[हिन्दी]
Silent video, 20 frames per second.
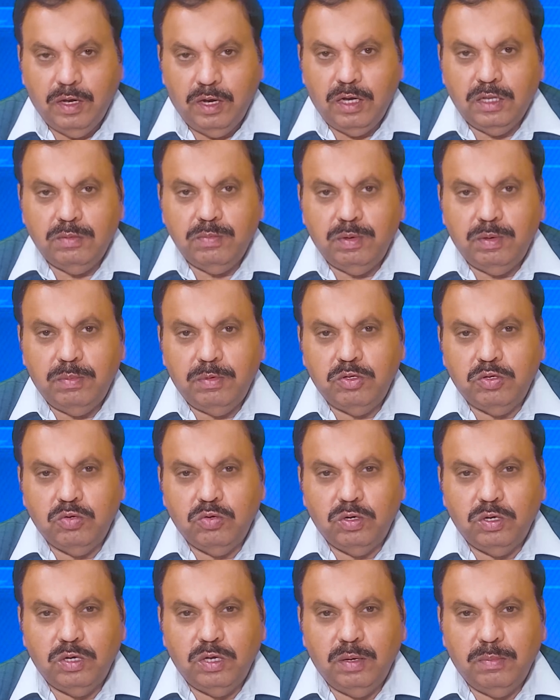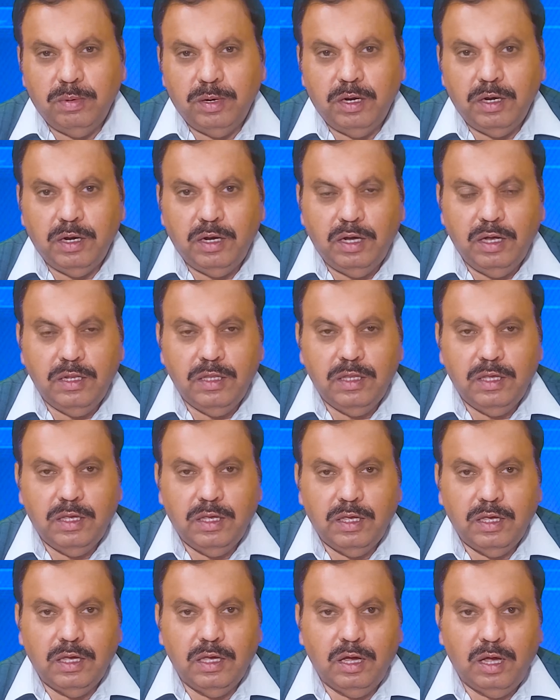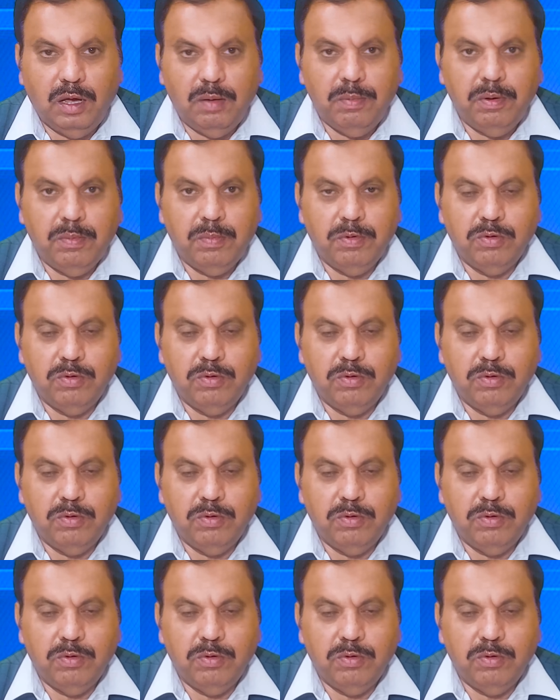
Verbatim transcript: हतमी मंजूरी इमरान खान देंगे कि खैबर